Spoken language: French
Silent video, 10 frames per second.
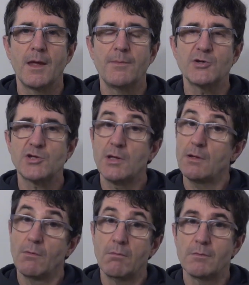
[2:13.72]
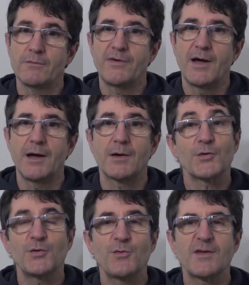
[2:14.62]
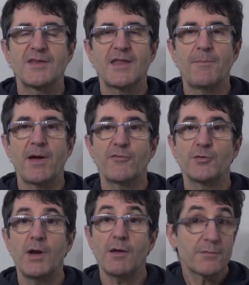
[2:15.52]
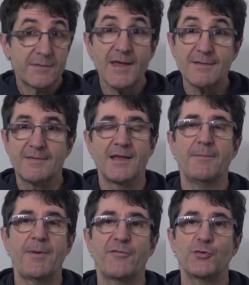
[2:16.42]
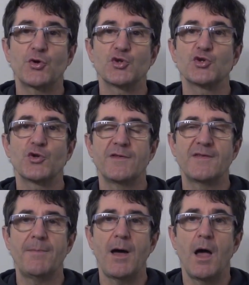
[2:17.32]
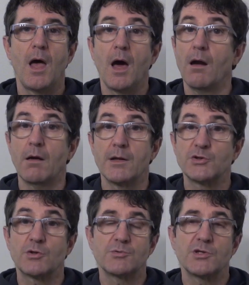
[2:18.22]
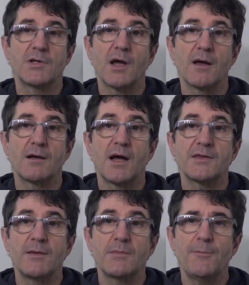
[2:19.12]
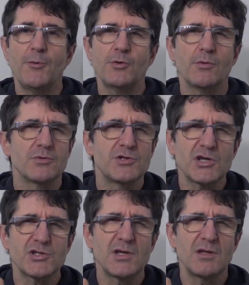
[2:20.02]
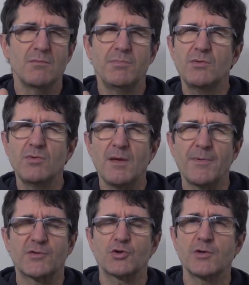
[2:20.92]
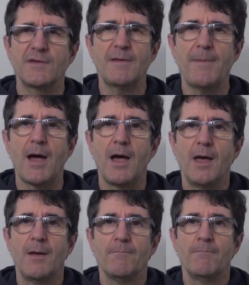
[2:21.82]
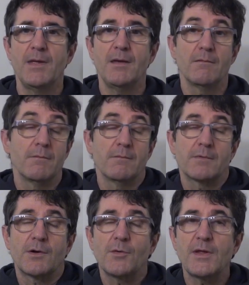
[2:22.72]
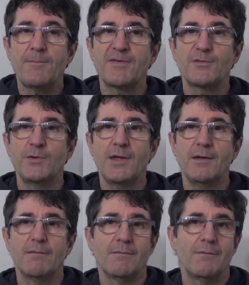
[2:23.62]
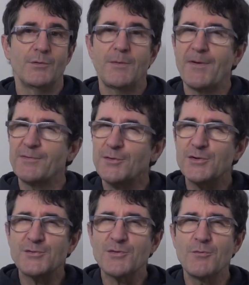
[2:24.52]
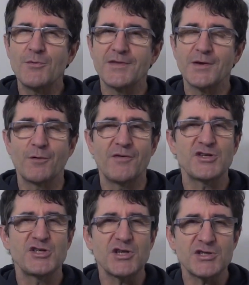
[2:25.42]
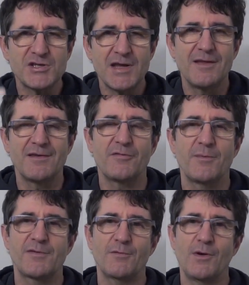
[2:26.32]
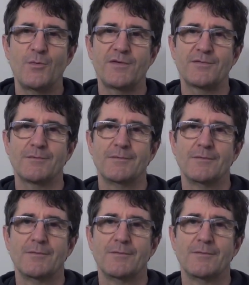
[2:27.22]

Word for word: Eh bien, j'ai dit non, on va continuer avec cet appareil photo. Alors, certes, c'est un appareil photo que je ne connaissais pas. Alors, j'étais obligé de gratter un petit peu, de chercher, de bidouiller parce que je ne connaissais pas. Mais quand on est passionné, on est passionné jusqu'au bout. C'est-à-dire qu'on va chercher les informations là où elles sont.